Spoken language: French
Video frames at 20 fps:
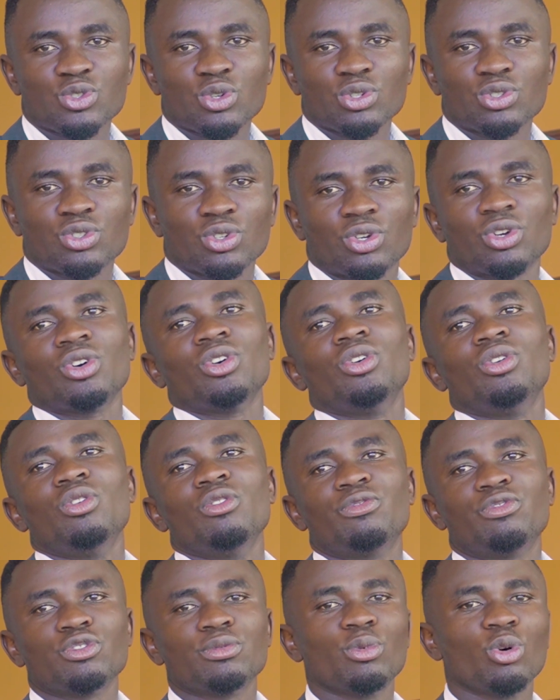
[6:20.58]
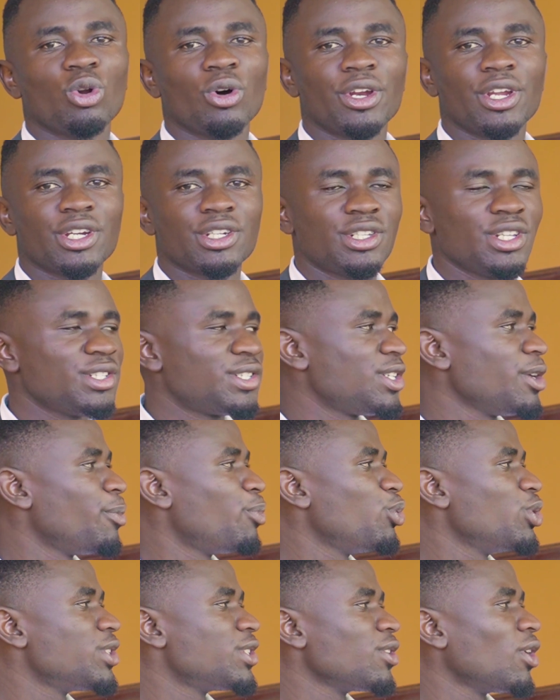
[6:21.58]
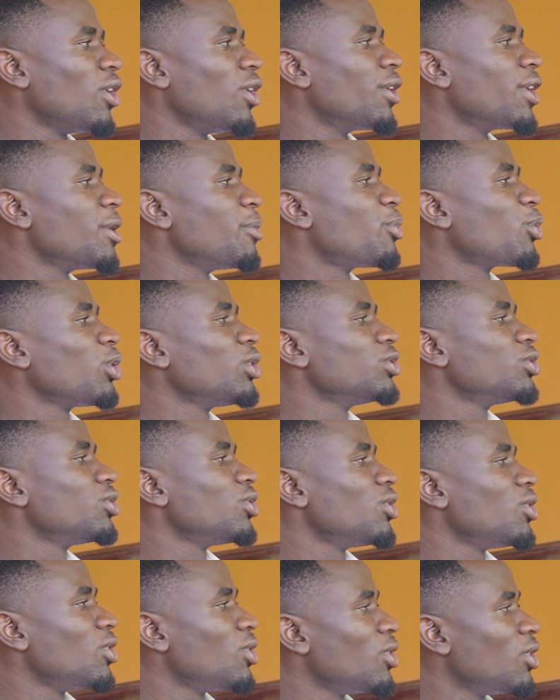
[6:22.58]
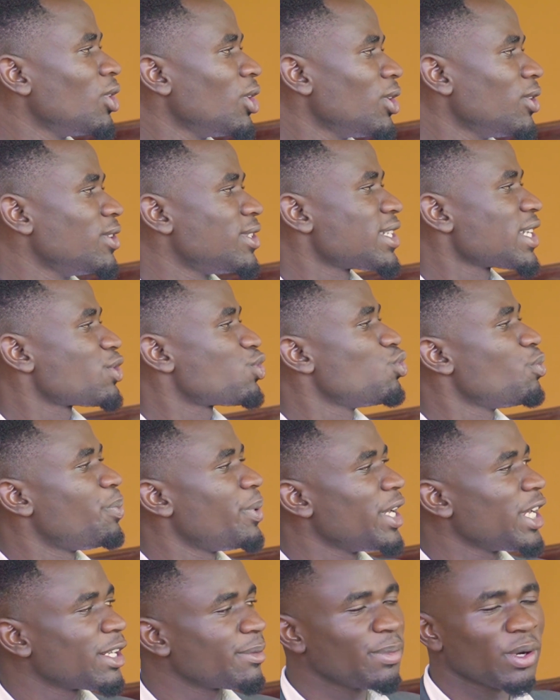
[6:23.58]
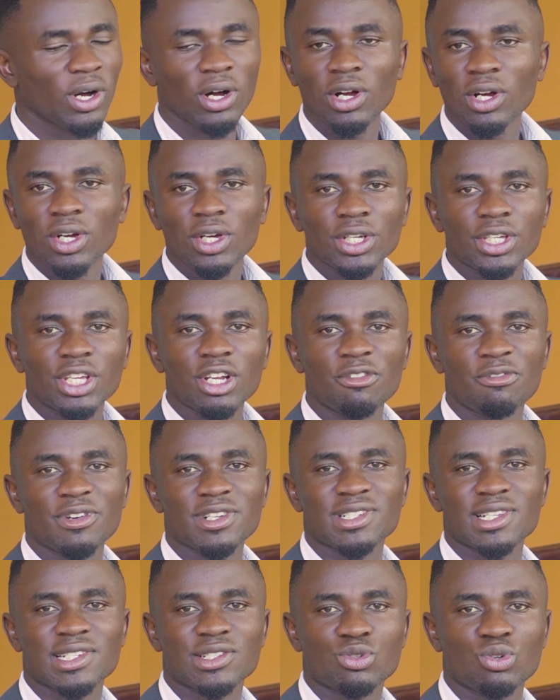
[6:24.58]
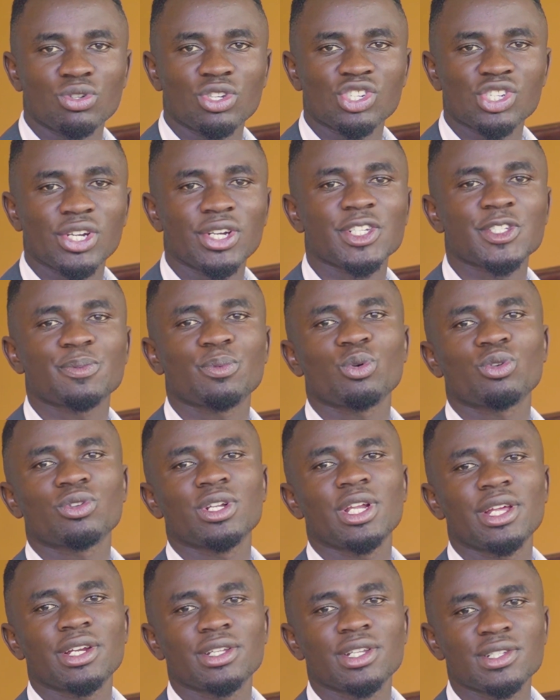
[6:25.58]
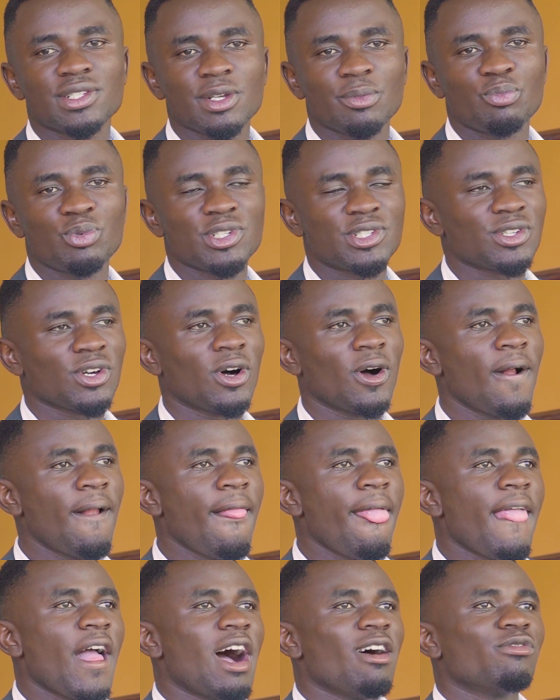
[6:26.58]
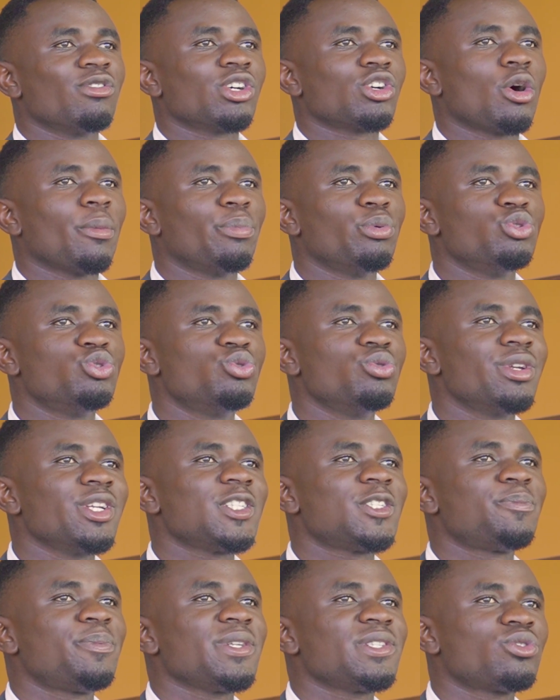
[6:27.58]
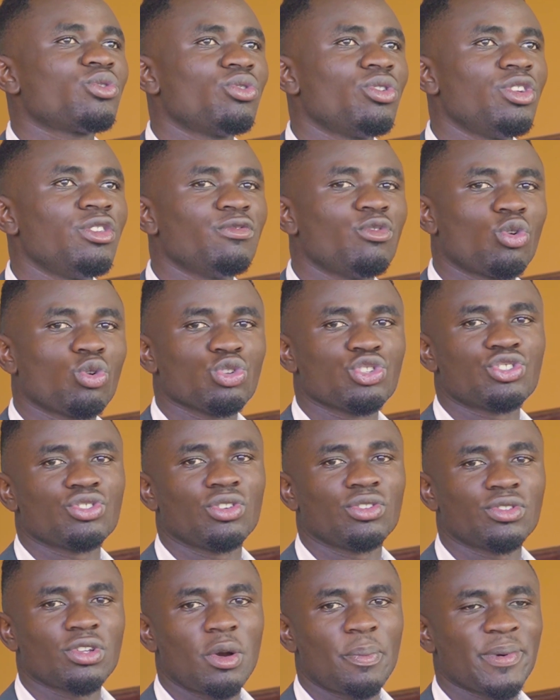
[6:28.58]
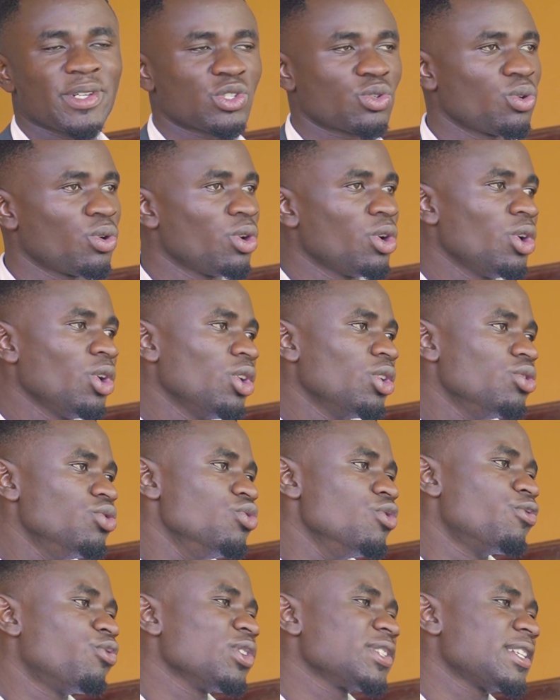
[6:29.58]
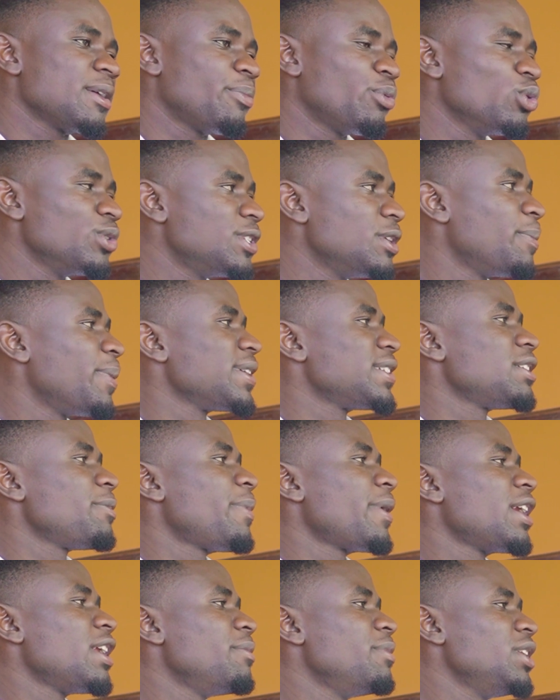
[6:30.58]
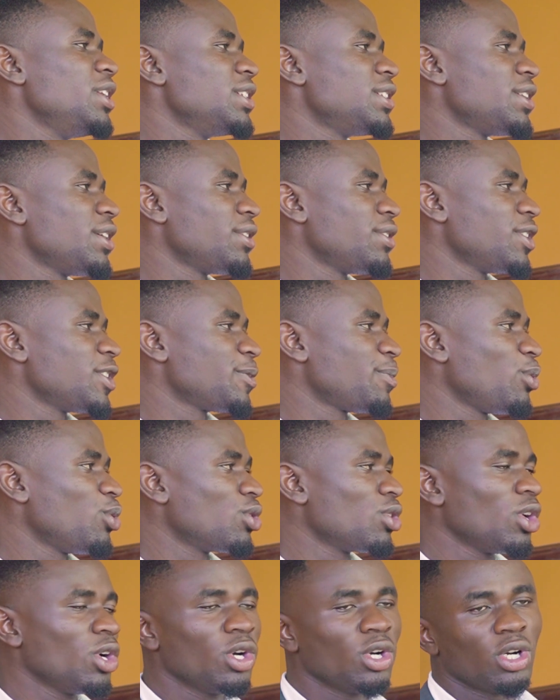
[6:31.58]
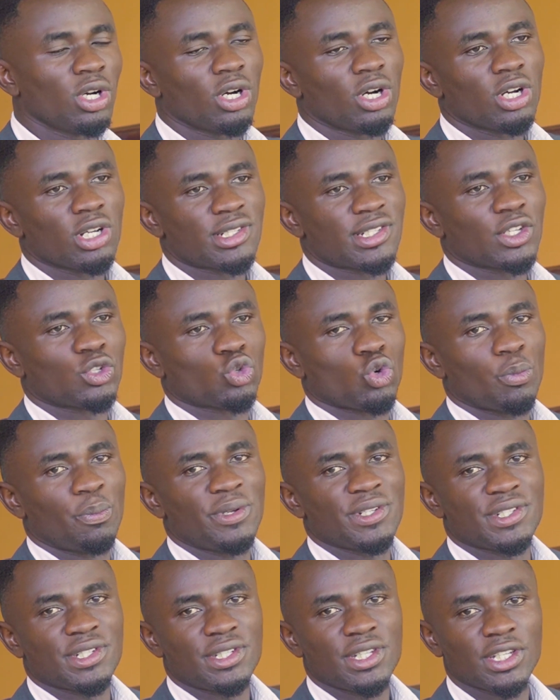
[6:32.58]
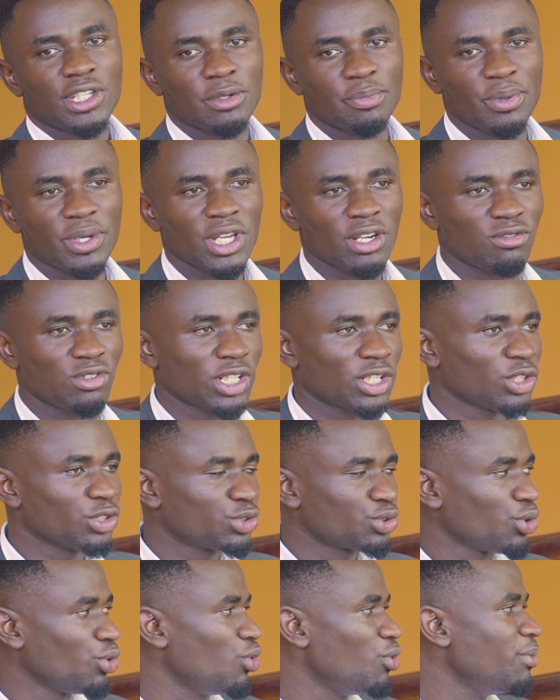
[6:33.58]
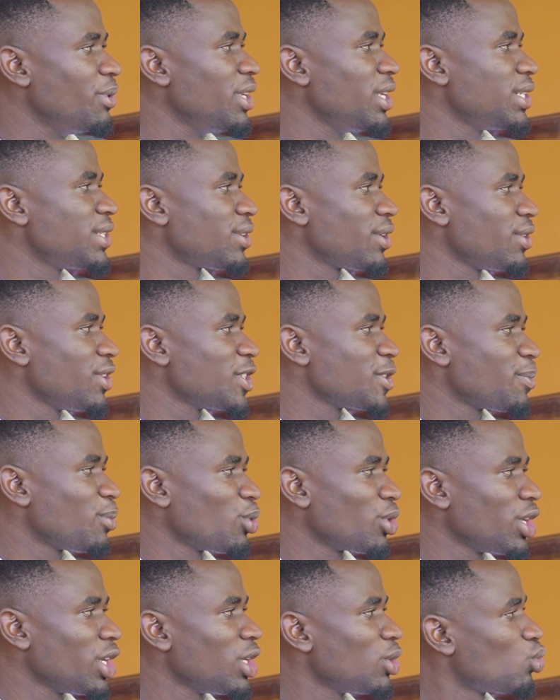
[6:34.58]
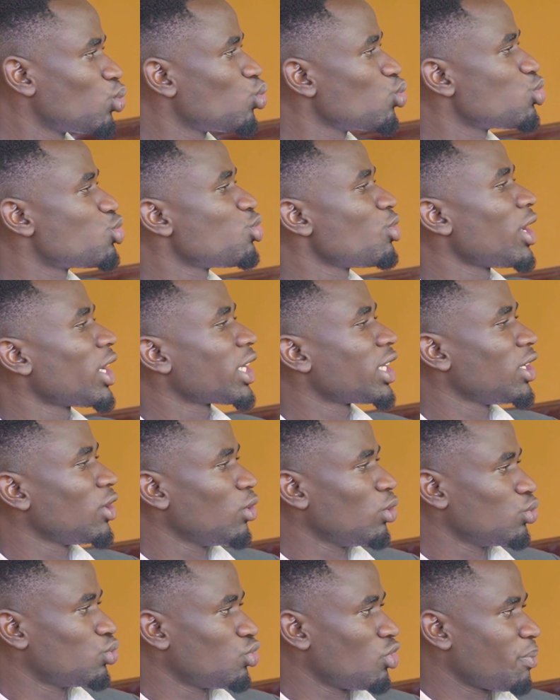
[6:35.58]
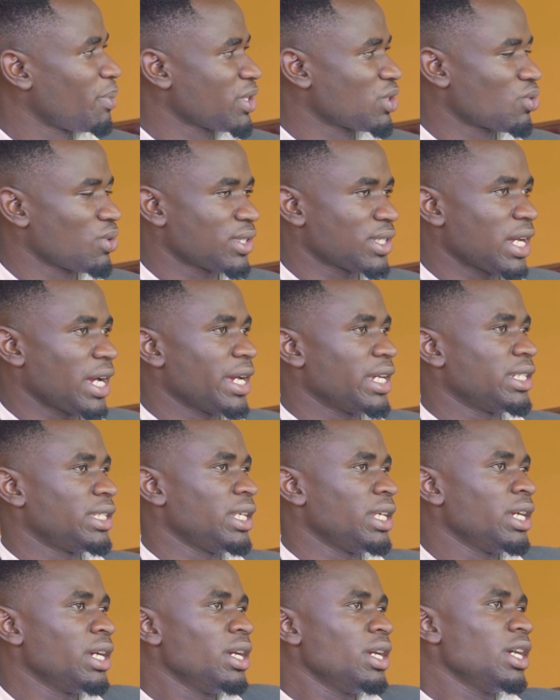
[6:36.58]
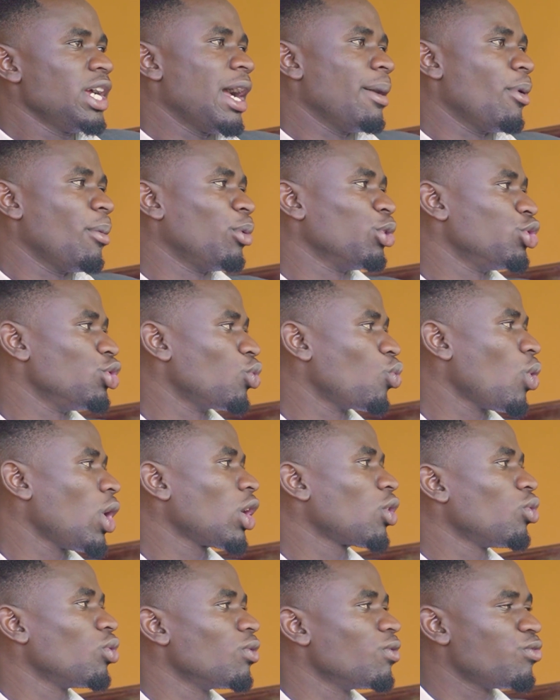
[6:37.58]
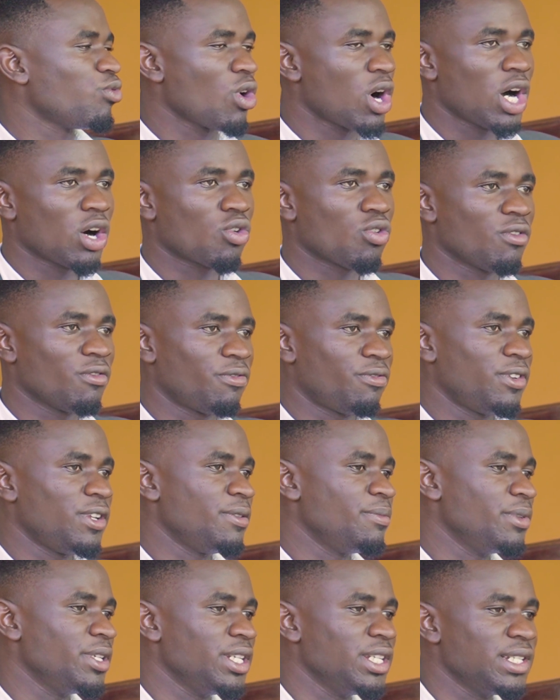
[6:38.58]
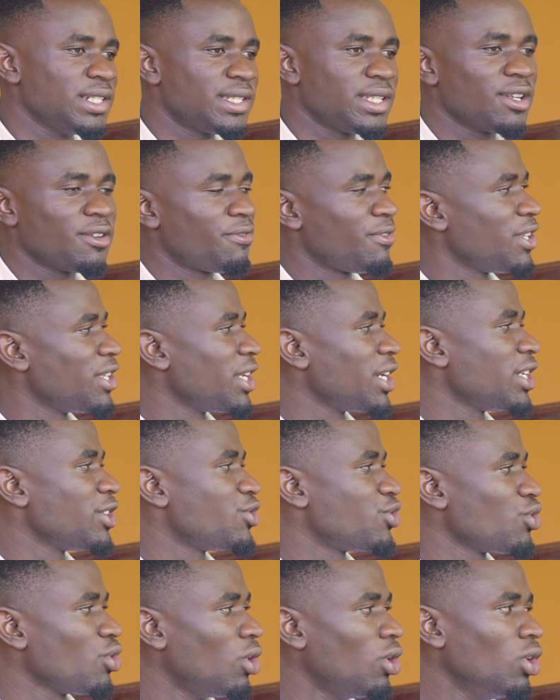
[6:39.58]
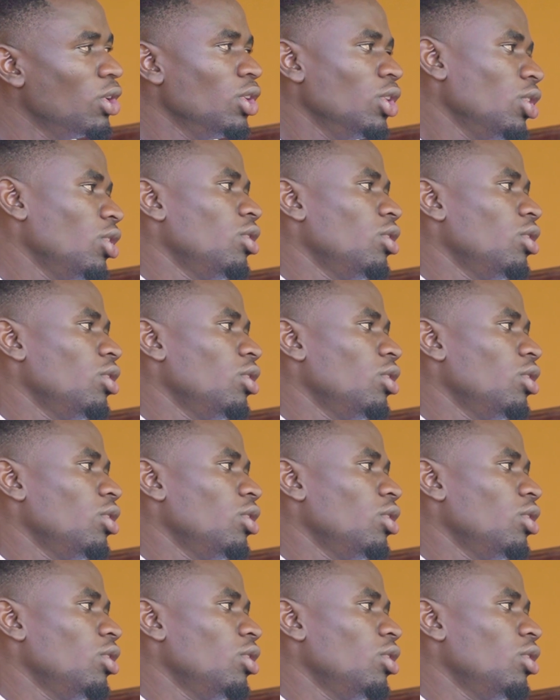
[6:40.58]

en sorte que le football en RDC puisse reprendre sa superbe, qu'il fasse à ce que déjà les sports de l'RDC puissent avoir un peu du respect sur le niveau continental parce que deux fois ça peut aussi passer par les ministères des Sports. Euh, cette complicité qui peut y avoir entre le ministre des Sports et tout cela qui l'entoure parce que ça a été un moment de quoi qu'on le voit, conflit, ministère, fédération,